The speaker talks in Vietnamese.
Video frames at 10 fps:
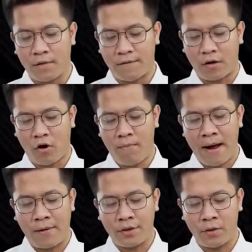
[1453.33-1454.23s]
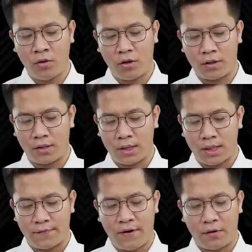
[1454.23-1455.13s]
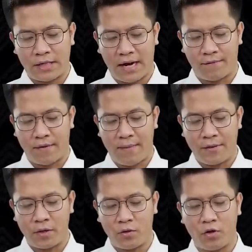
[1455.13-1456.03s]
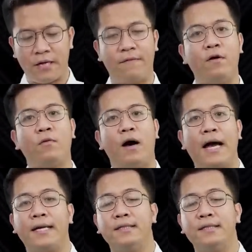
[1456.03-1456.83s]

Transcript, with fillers: Và có bao nhiêu đội vào thẳng và bao nhiêu đội đá vòng loại?